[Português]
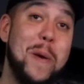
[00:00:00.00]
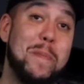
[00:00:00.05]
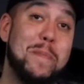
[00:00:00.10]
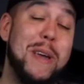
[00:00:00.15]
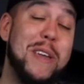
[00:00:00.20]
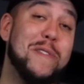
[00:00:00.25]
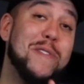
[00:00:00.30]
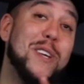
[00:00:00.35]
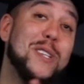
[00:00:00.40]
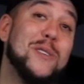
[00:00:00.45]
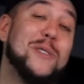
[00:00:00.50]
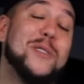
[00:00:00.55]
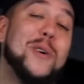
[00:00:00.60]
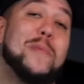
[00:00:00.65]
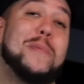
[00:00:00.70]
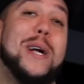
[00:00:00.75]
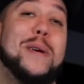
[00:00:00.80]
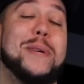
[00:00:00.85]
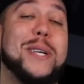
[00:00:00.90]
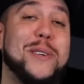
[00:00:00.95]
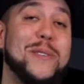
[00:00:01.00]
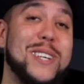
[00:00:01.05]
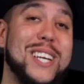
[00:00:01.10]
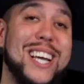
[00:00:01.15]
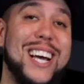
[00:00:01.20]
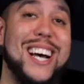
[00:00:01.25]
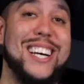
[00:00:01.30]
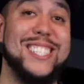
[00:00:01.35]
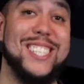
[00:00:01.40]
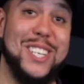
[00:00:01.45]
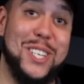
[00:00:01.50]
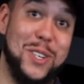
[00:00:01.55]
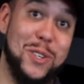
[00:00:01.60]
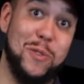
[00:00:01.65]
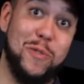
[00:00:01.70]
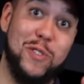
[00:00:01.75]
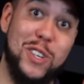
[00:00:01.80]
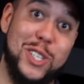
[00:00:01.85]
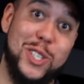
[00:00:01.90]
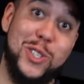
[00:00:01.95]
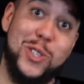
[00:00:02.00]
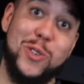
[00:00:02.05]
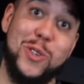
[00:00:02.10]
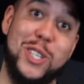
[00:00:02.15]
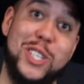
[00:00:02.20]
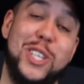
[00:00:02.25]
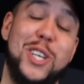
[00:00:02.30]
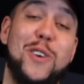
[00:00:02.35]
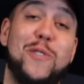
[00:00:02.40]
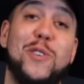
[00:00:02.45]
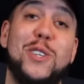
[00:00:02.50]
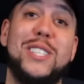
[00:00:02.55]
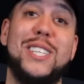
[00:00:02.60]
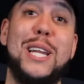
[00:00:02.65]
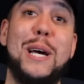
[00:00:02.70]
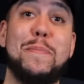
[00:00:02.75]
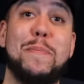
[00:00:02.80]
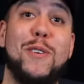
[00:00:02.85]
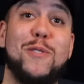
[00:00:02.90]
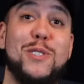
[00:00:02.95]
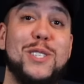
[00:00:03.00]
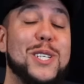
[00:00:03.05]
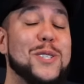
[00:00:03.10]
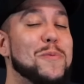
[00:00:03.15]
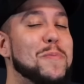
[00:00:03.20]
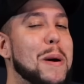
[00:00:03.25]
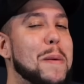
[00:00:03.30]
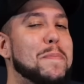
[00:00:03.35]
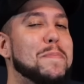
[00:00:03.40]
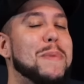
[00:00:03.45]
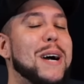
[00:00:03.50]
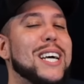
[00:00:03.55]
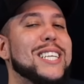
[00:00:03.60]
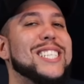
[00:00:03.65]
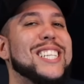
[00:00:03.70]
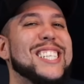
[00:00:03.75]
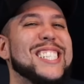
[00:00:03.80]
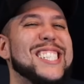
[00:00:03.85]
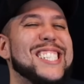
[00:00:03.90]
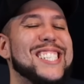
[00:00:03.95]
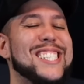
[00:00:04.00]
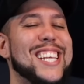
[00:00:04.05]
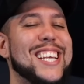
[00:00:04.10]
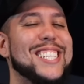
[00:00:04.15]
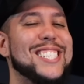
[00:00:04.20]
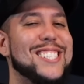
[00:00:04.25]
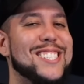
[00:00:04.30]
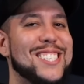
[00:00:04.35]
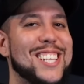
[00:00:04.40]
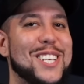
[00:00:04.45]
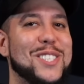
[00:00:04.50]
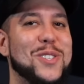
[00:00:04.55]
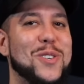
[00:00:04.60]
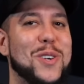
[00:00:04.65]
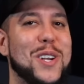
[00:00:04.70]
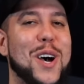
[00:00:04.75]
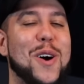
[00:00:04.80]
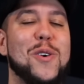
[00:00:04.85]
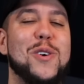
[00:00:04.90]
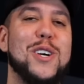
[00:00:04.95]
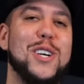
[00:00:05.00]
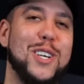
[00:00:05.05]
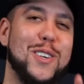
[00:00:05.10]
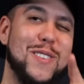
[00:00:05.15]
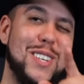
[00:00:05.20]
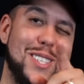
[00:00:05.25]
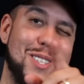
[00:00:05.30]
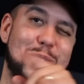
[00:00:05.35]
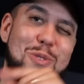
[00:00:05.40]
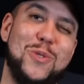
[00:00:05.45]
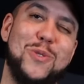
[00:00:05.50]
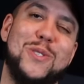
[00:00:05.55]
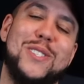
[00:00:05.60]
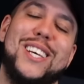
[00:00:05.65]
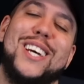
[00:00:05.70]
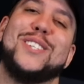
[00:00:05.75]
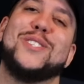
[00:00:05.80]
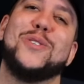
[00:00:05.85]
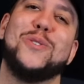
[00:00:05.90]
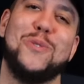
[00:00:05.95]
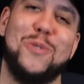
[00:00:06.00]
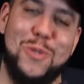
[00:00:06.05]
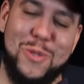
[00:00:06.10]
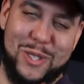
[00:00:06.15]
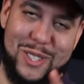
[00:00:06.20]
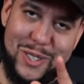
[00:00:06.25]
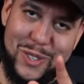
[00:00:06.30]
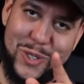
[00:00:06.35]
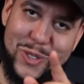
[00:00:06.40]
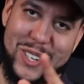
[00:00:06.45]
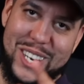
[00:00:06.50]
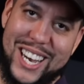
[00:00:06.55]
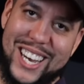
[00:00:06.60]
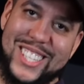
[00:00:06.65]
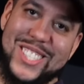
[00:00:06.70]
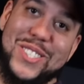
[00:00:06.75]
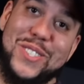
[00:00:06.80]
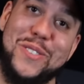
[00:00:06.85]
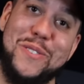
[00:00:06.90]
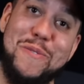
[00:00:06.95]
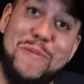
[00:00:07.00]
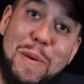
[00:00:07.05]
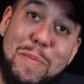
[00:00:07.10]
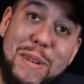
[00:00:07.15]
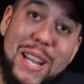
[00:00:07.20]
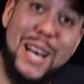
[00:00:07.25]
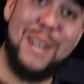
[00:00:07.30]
Bem-vindos ao Barbecue em Casa. No vídeo de hoje eu vou ensinar para vocês uma pasta sensacional que vai ser um sucesso no seu churrasco. Vamos